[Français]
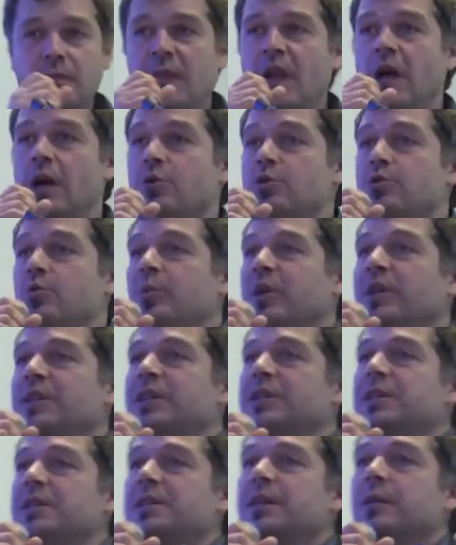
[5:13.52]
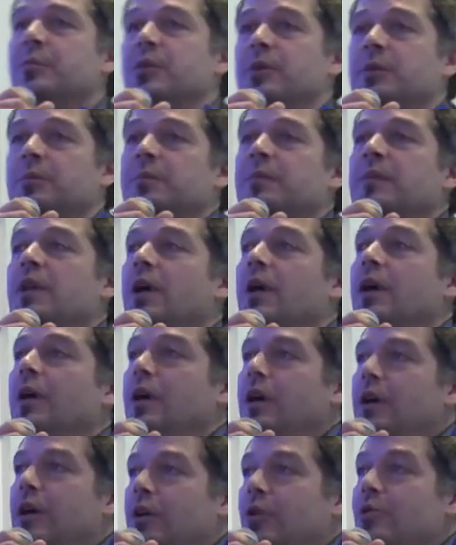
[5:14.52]
Alors, je vais prendre un exemple.
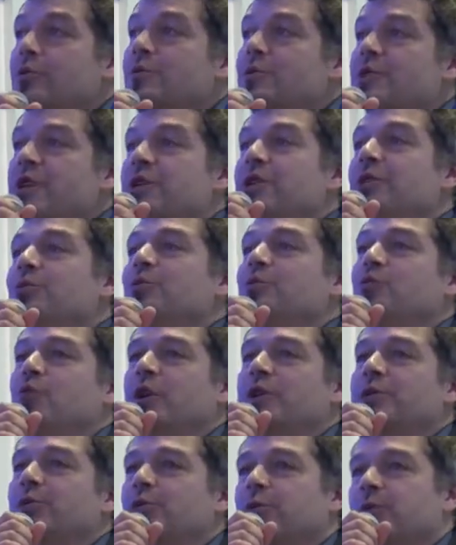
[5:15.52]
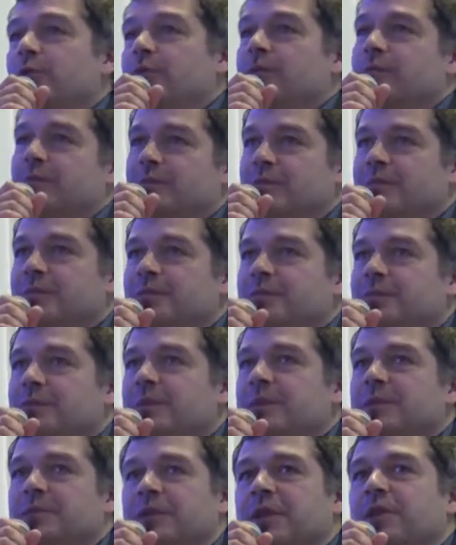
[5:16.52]
Lorsque j'achète une voiture,
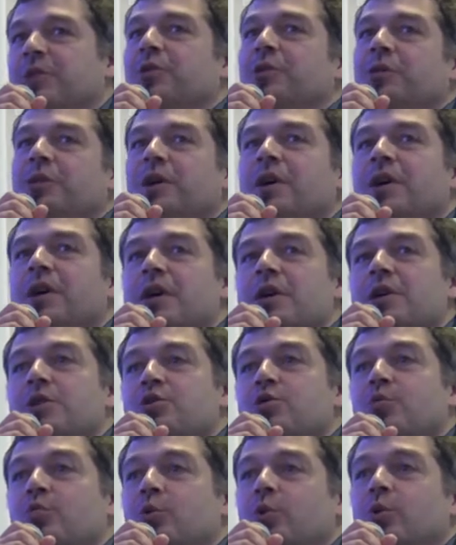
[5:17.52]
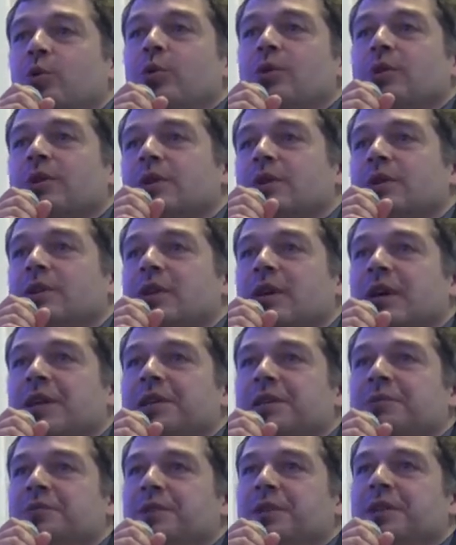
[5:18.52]
d'accord, je peux
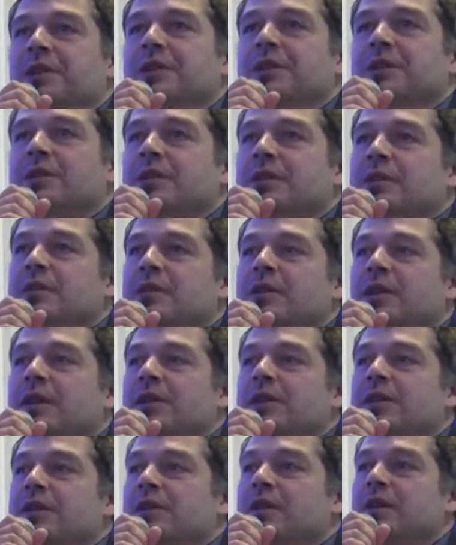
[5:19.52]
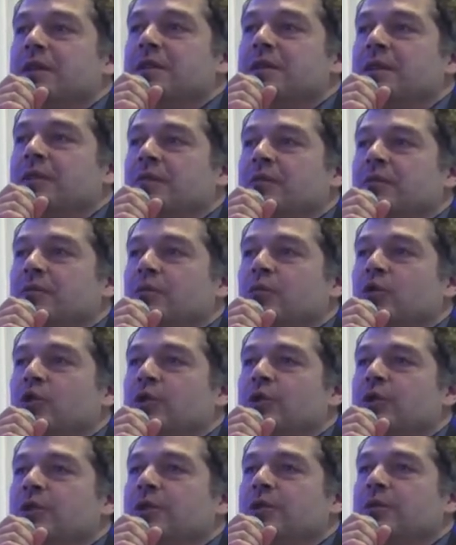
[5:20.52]
en effet être dans un
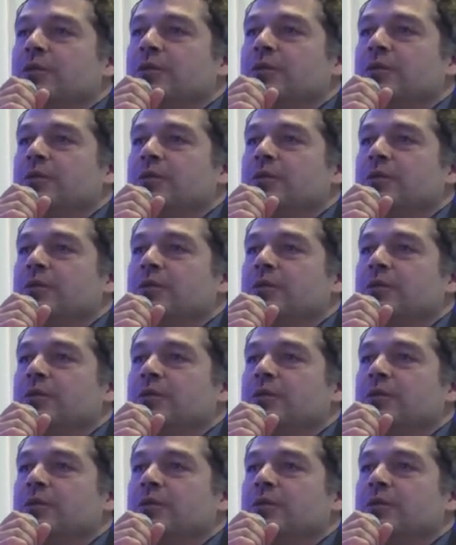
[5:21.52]
mode